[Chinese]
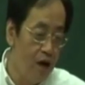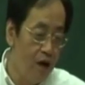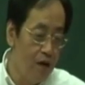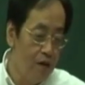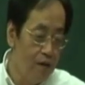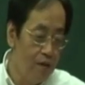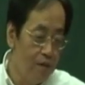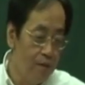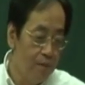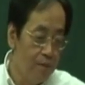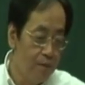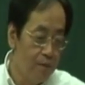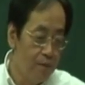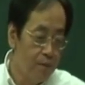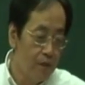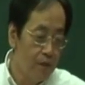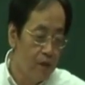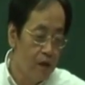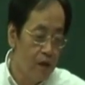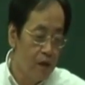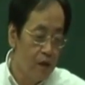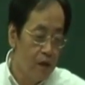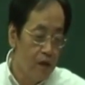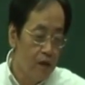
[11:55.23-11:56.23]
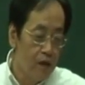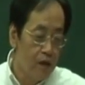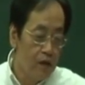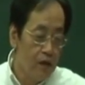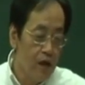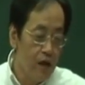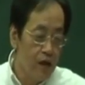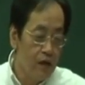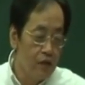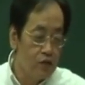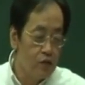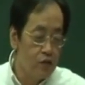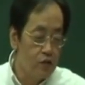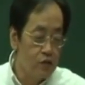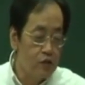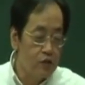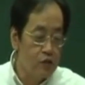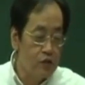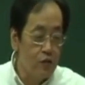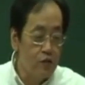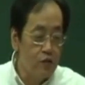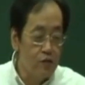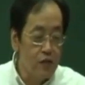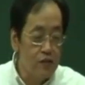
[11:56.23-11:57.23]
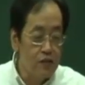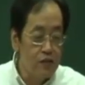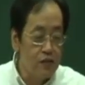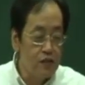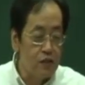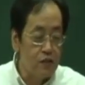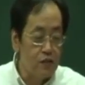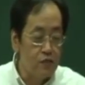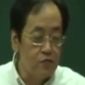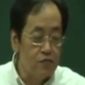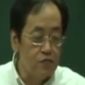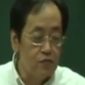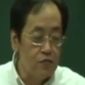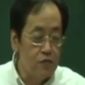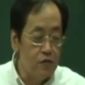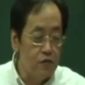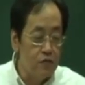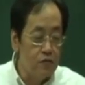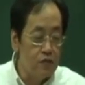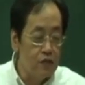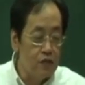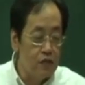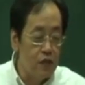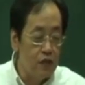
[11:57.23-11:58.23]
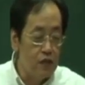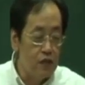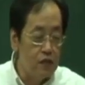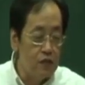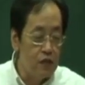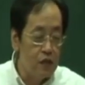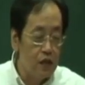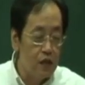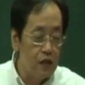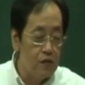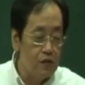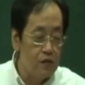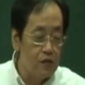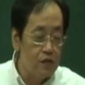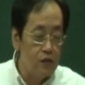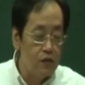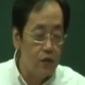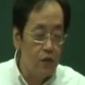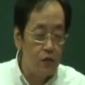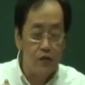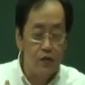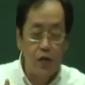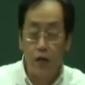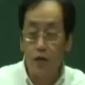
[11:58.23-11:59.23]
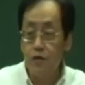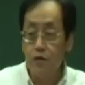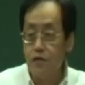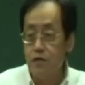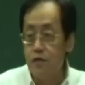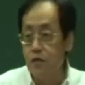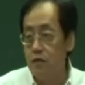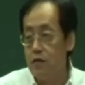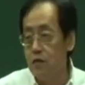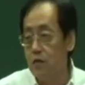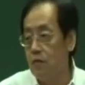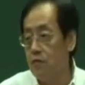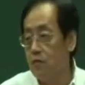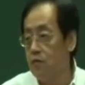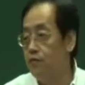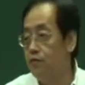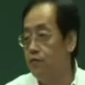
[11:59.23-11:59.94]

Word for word: 好，那个唐龙川之前的叔公，这个这个治狗讲的就是